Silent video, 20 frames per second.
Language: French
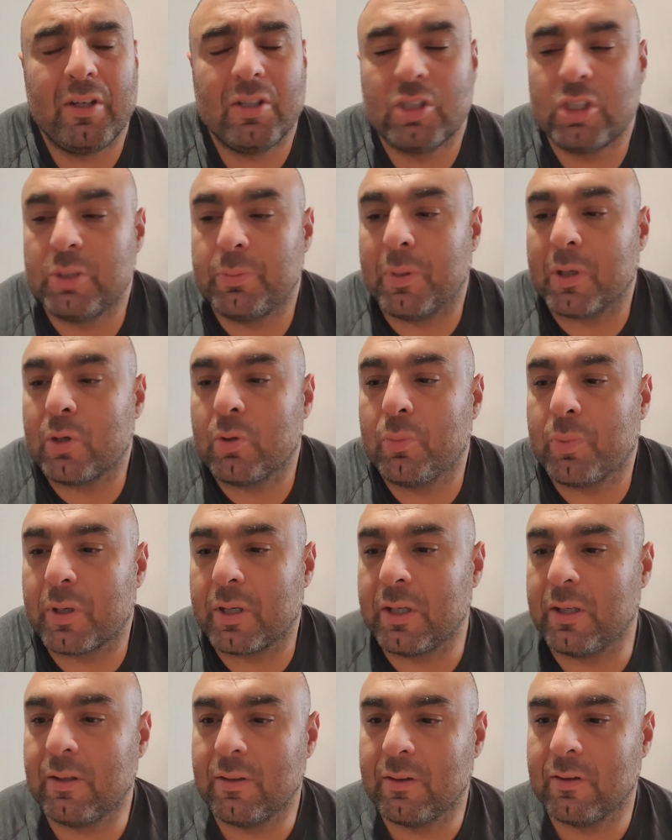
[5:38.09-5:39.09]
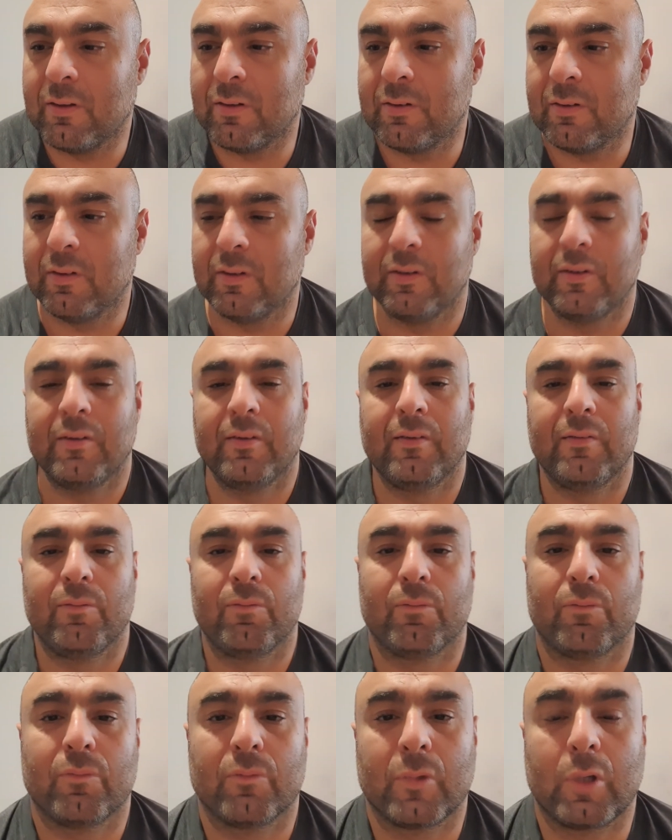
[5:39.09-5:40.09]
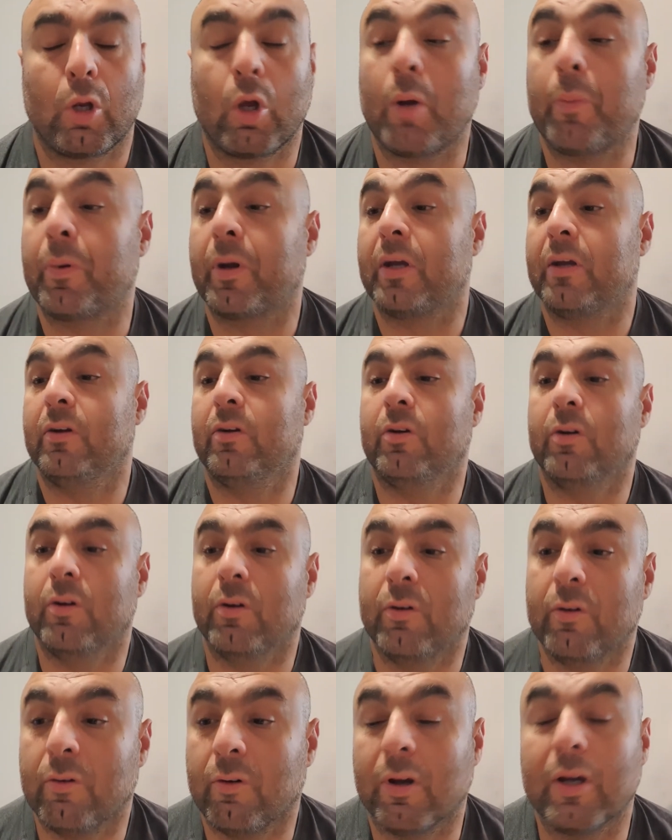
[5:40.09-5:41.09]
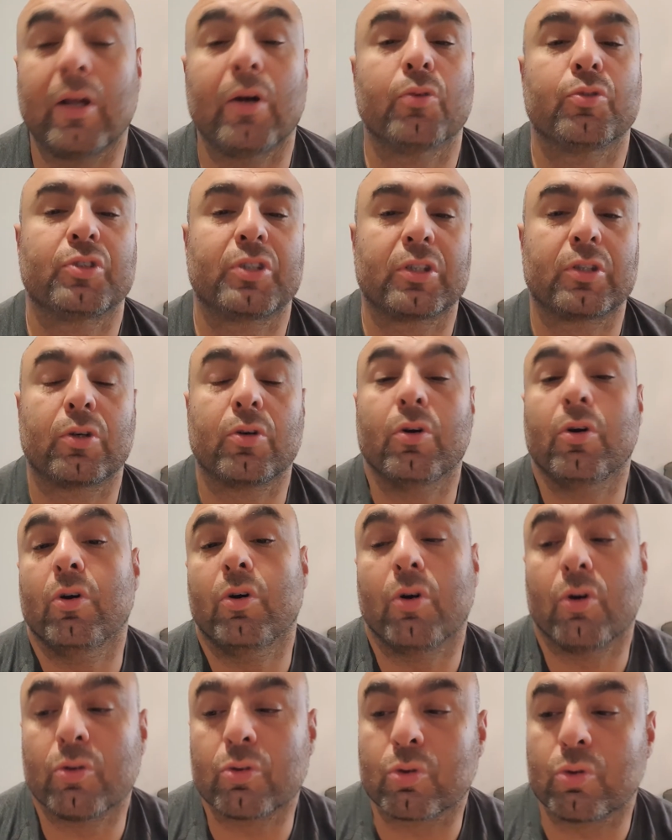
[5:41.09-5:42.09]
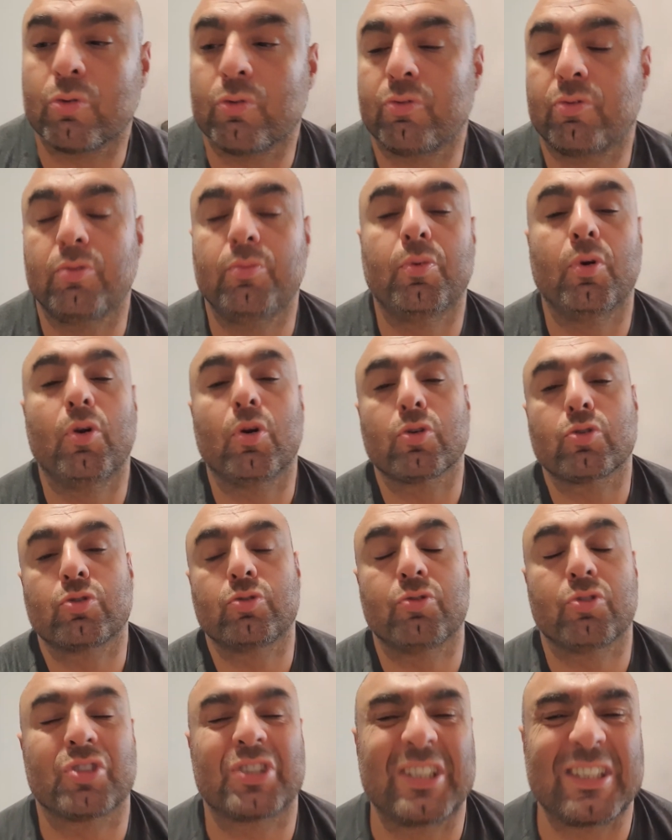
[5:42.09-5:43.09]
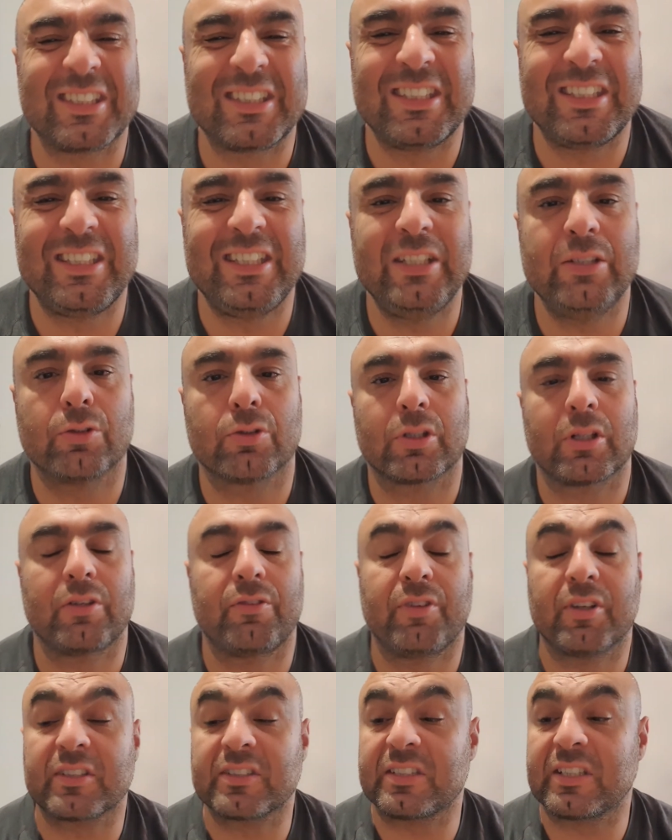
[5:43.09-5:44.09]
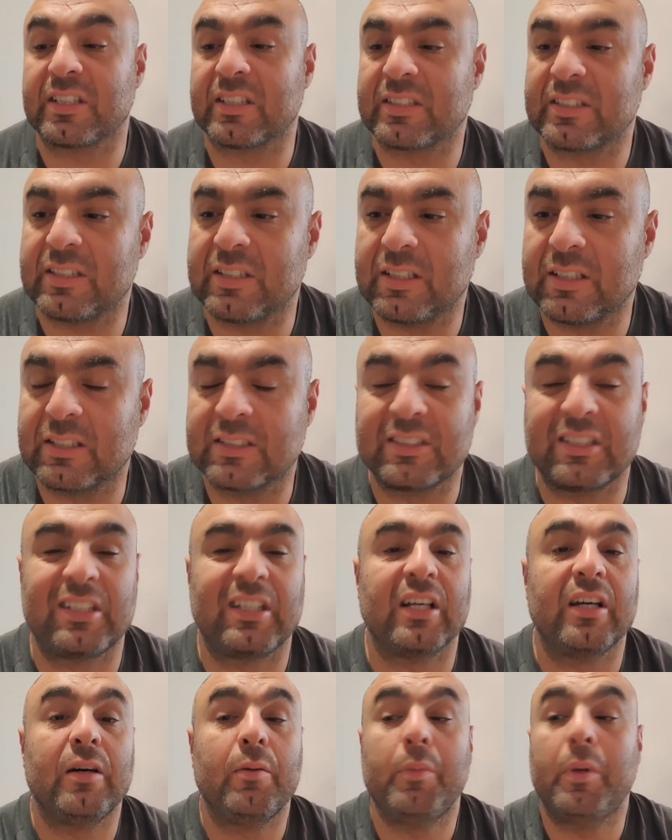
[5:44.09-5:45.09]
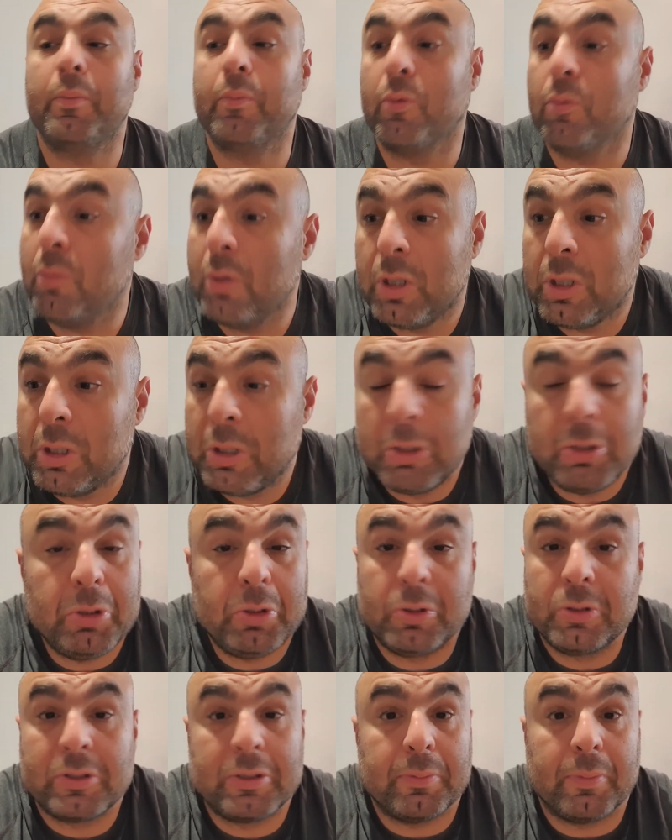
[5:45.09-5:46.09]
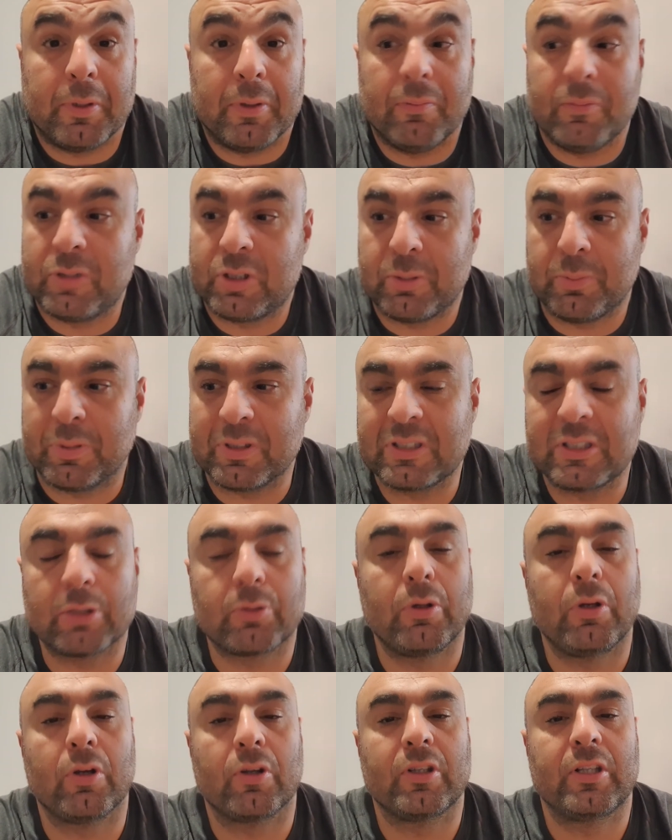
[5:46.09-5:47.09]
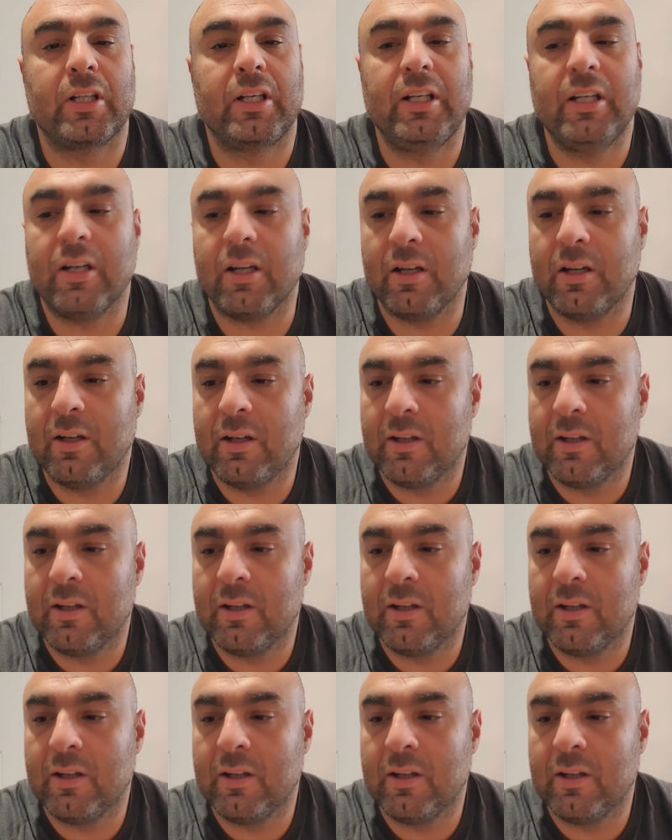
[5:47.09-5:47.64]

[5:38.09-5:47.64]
J'ai pas compris. Alors après, euh, voilà, on sait qu'entre footballeurs, souvent ça se titille, entre adversaires, etc. Mais bon, je sais pas. Je sais pas c'était quoi leur délire.